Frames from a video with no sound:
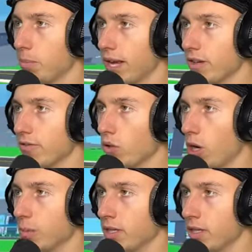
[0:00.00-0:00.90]

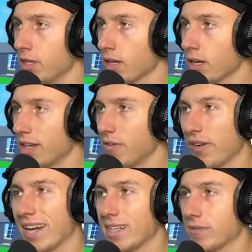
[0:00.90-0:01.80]
Plattformen. Eine
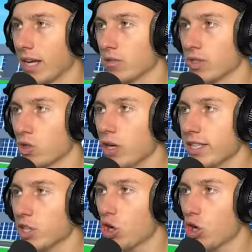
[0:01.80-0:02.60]
Wand. Also wir sollten hier